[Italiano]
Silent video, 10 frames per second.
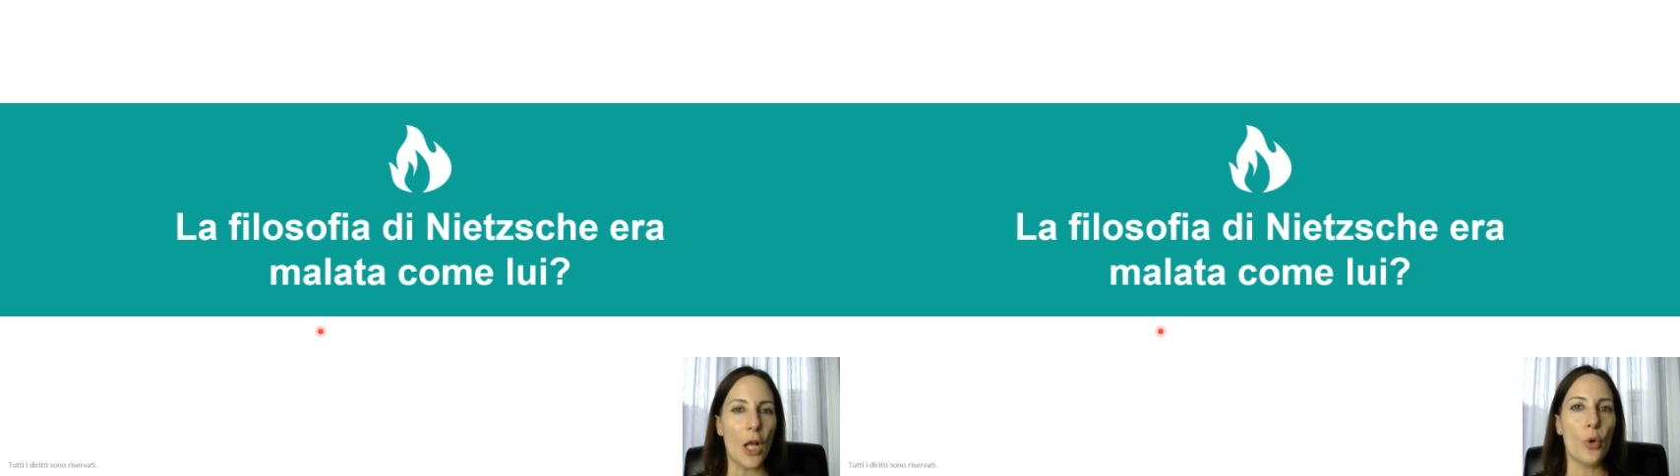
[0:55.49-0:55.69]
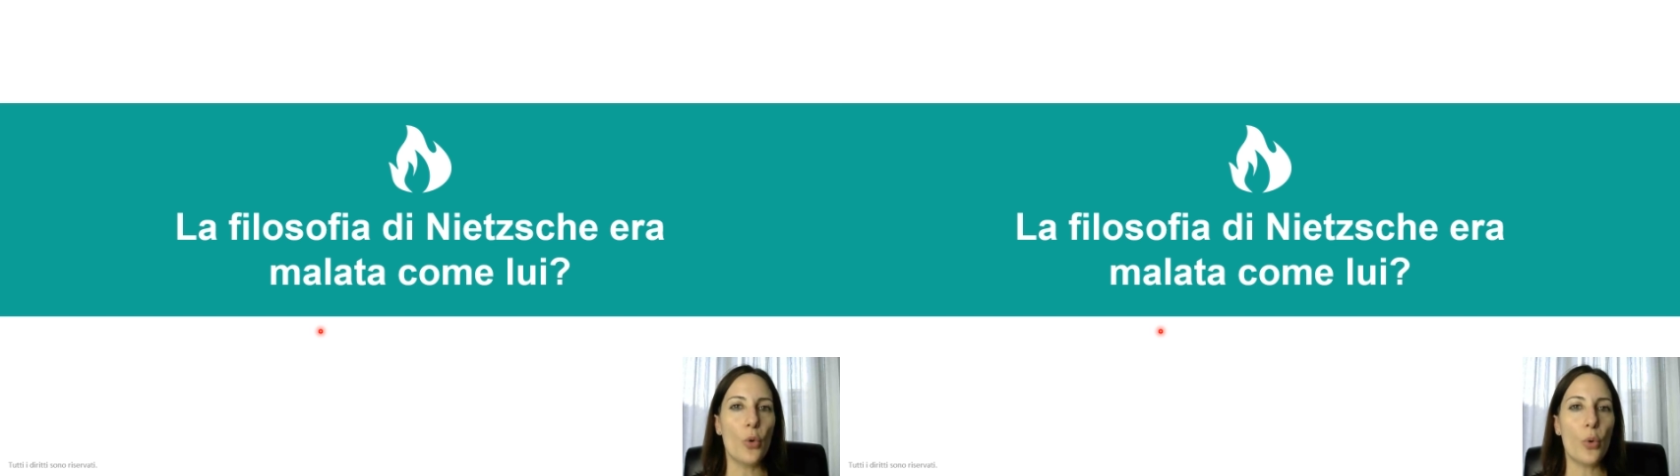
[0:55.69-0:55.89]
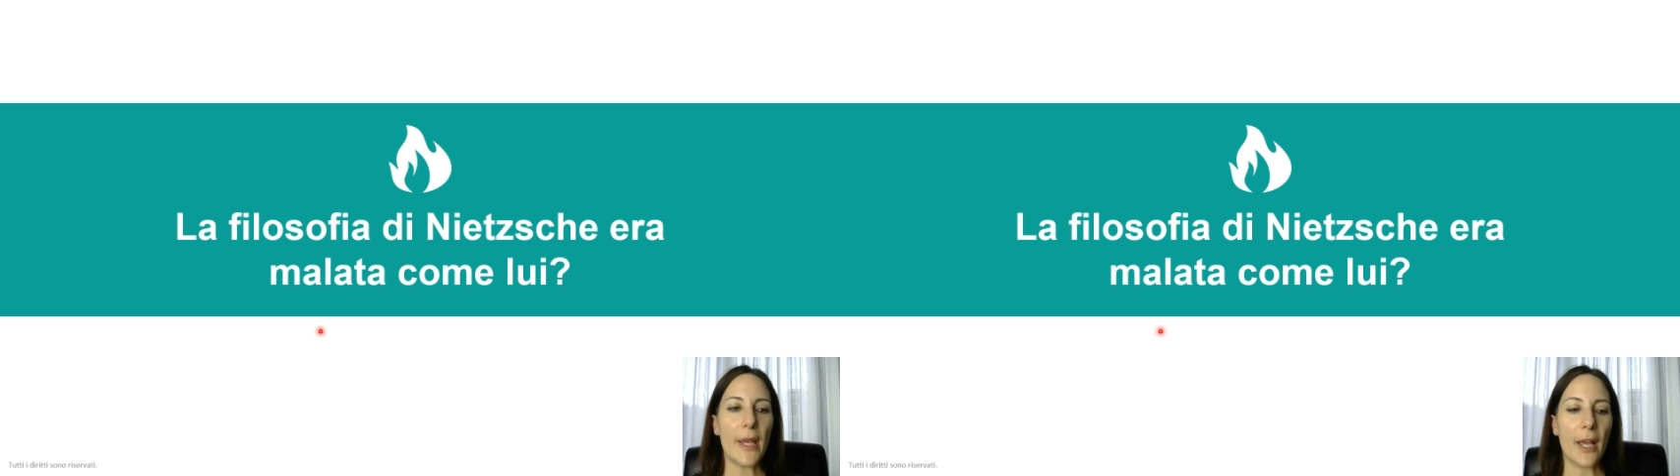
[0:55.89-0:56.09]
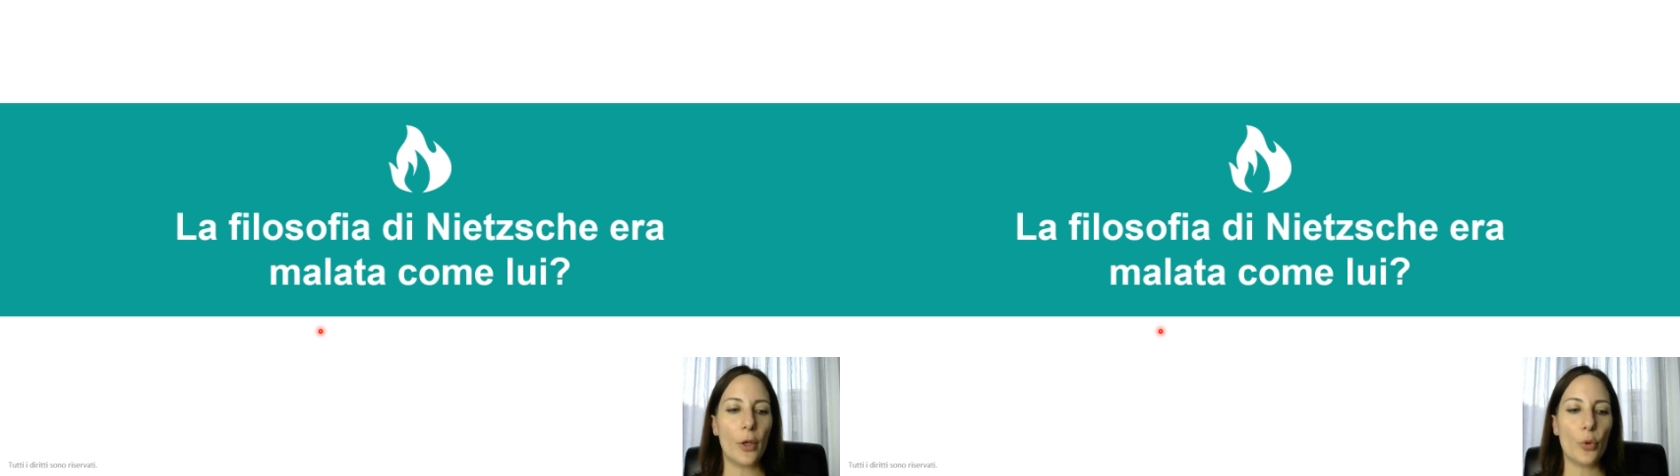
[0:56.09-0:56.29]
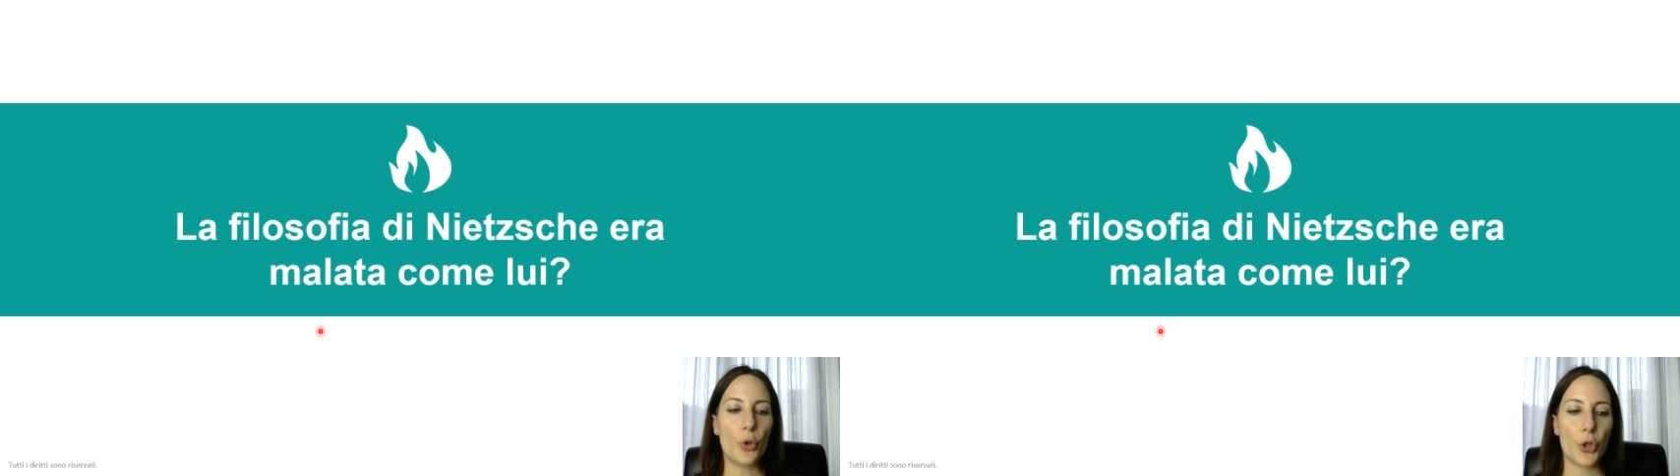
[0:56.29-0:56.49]
Lui è
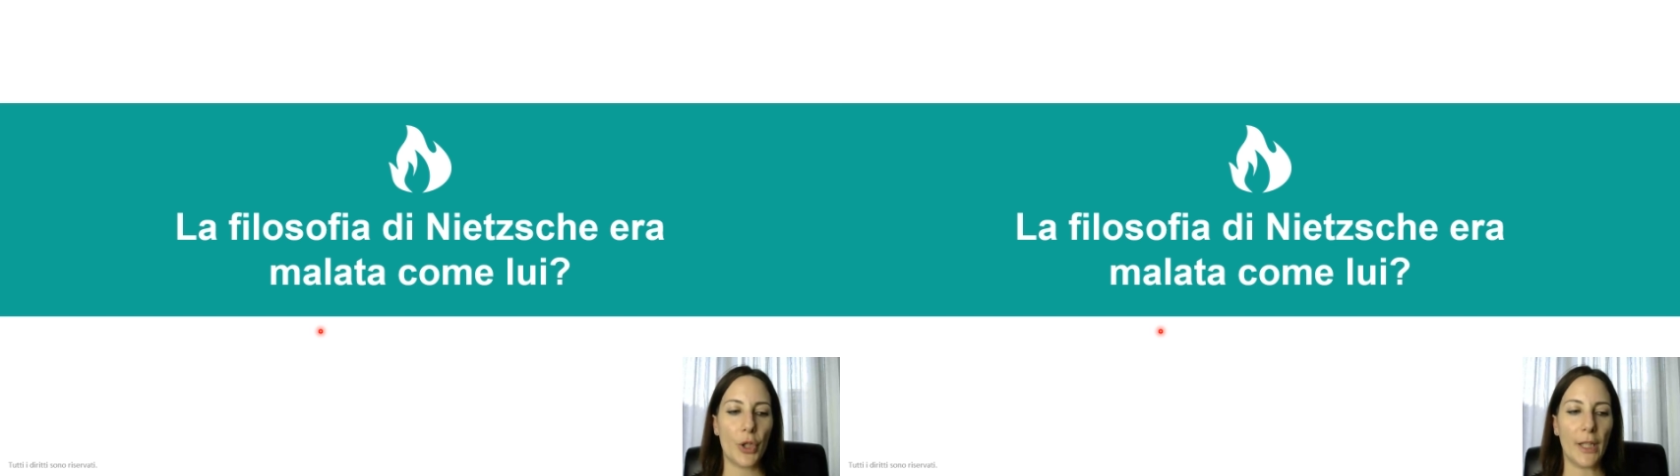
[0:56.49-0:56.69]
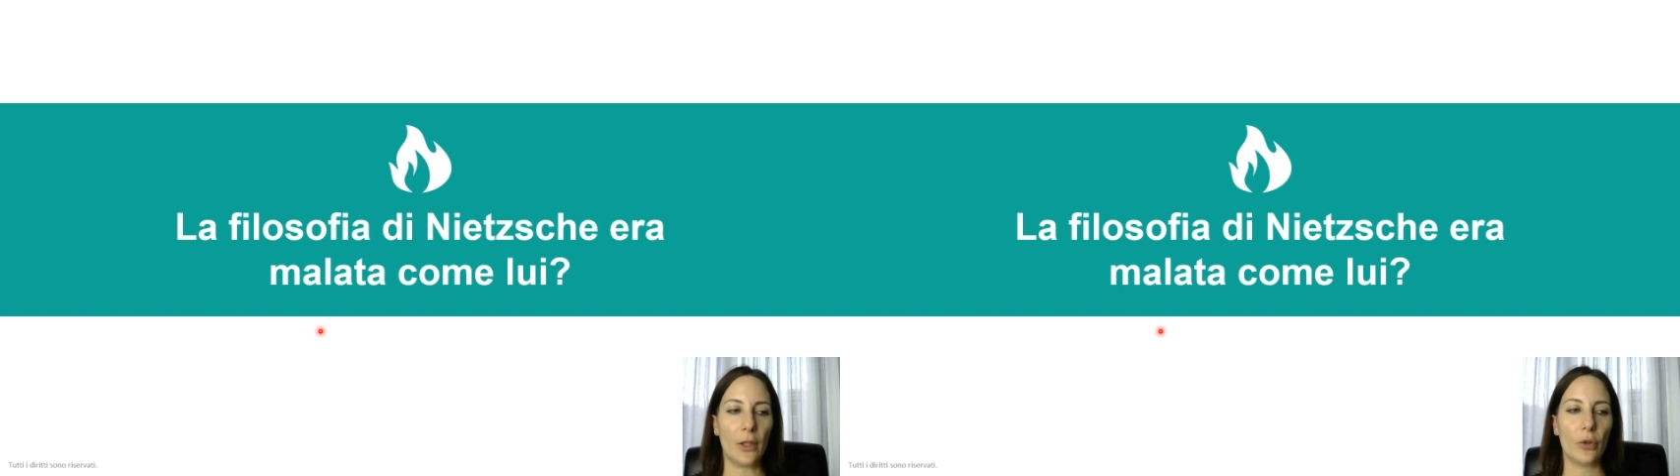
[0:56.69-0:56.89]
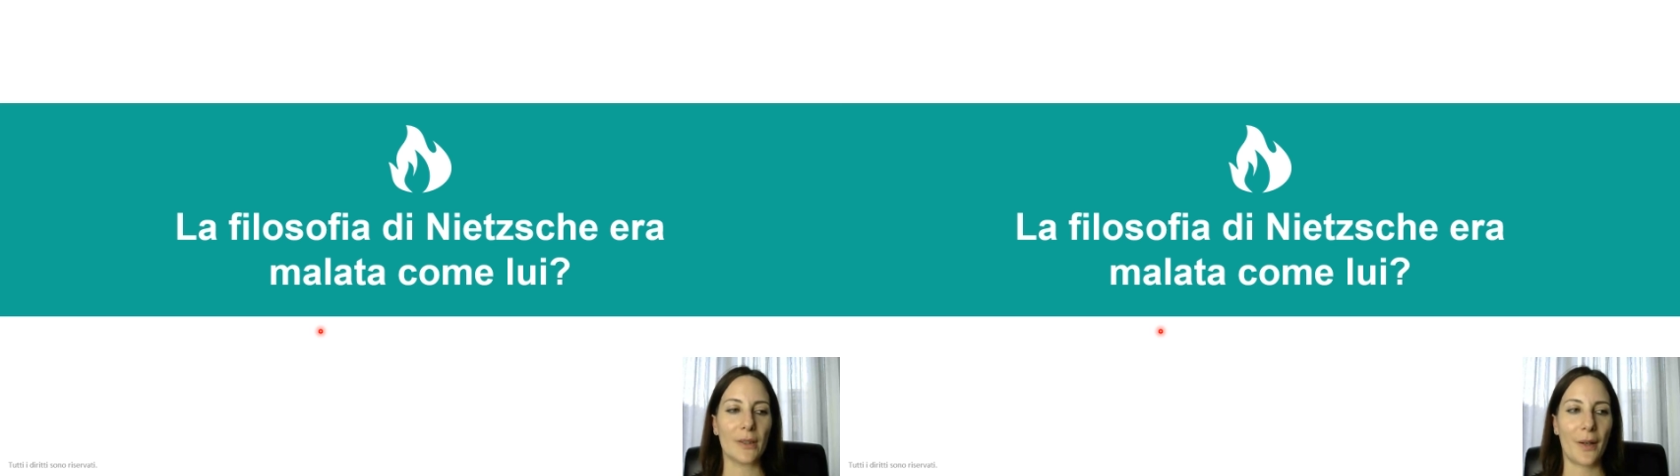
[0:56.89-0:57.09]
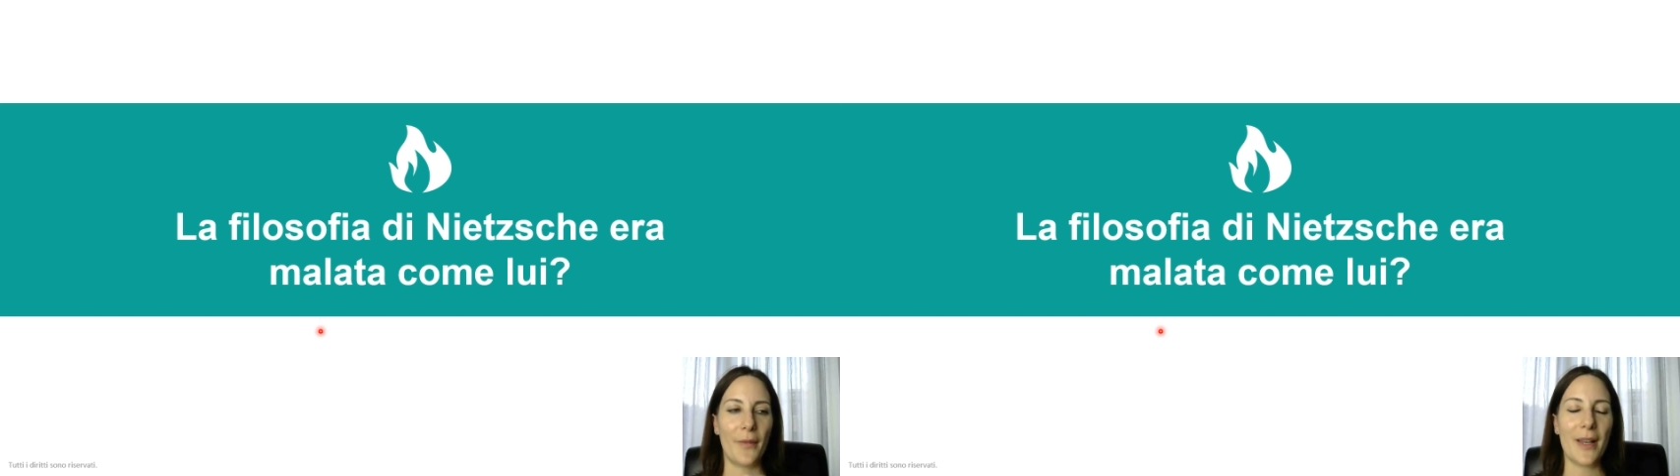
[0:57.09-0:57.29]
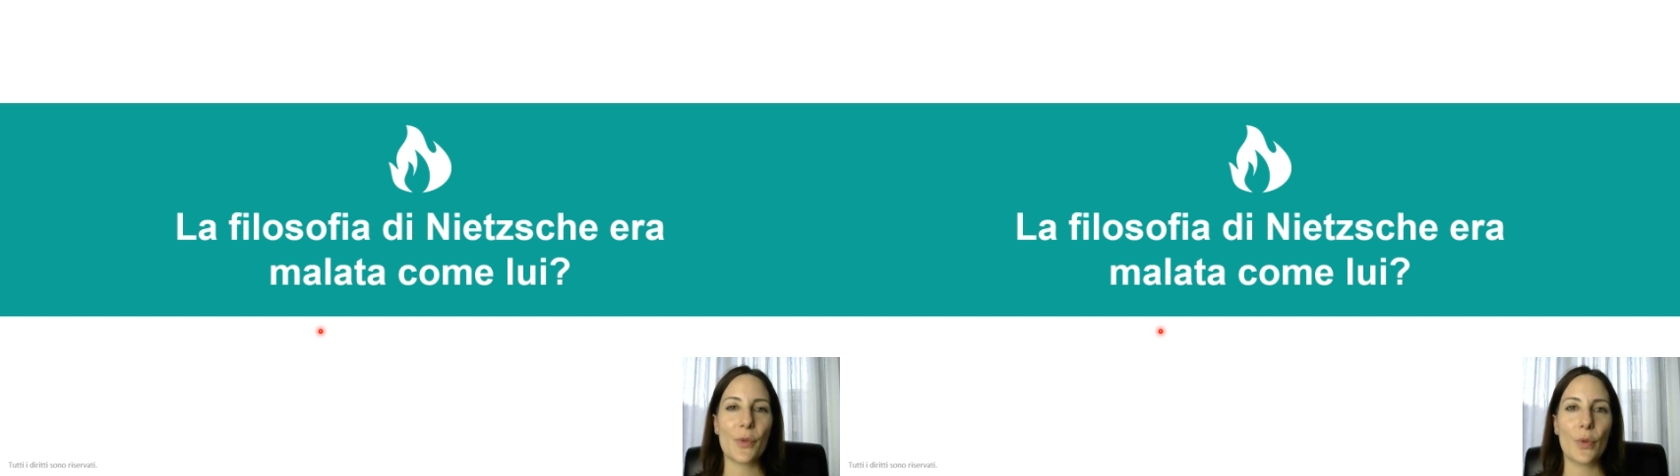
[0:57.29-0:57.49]
riuscito
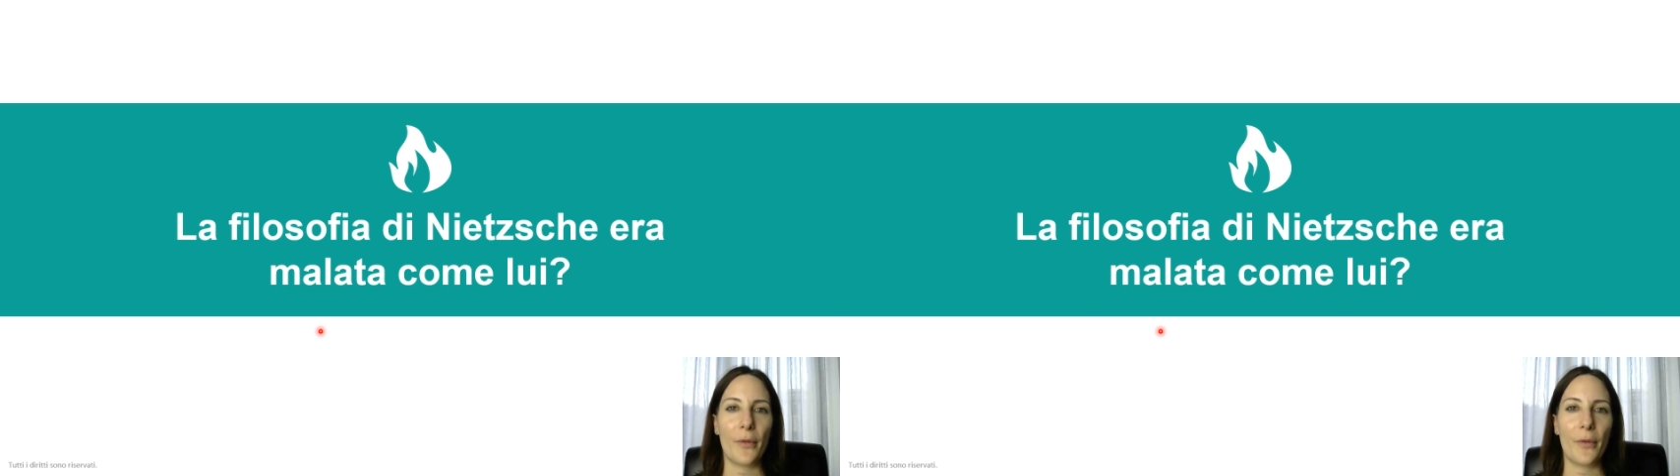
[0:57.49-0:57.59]
attraverso la